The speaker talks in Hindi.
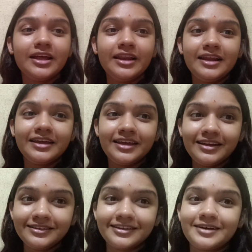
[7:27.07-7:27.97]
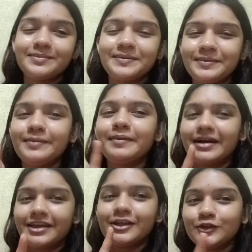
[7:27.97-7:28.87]
लेकिन अभी भी
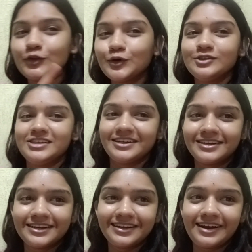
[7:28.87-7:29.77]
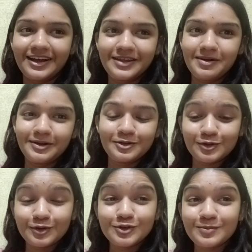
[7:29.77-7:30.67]
बाकी है दो जन राखी बांधने को
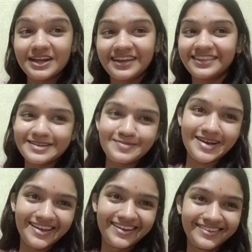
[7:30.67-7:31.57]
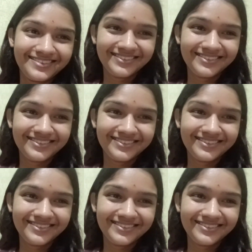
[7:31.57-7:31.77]
सोचो मेरे कितने भाई है